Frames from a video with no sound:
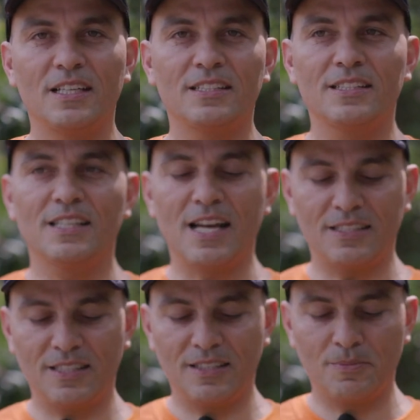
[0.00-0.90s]
Esse
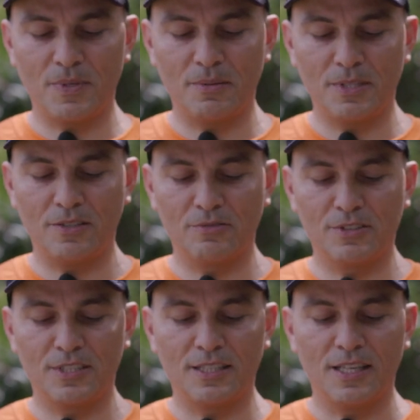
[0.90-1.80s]
engate aqui permite que
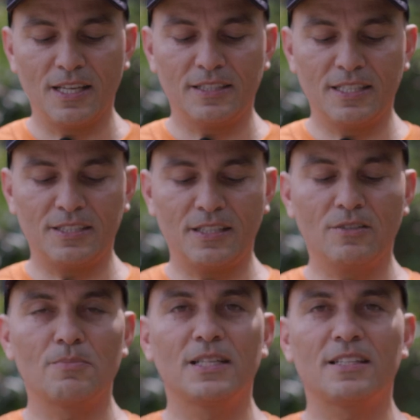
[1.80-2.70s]
você deixe
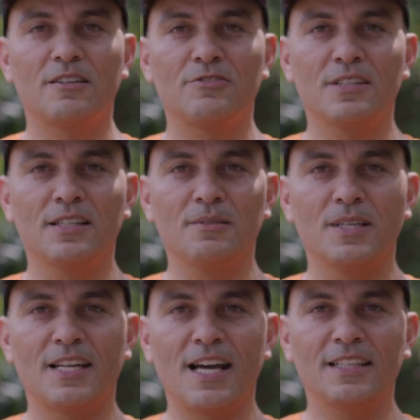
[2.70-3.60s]
ele com uma travinha
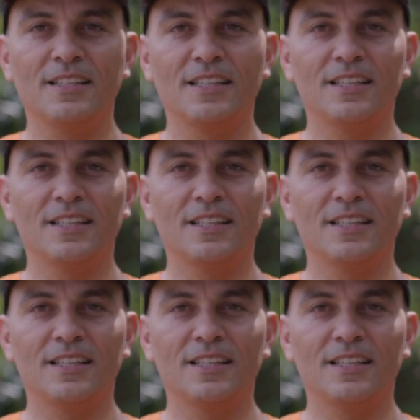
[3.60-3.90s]
liberada,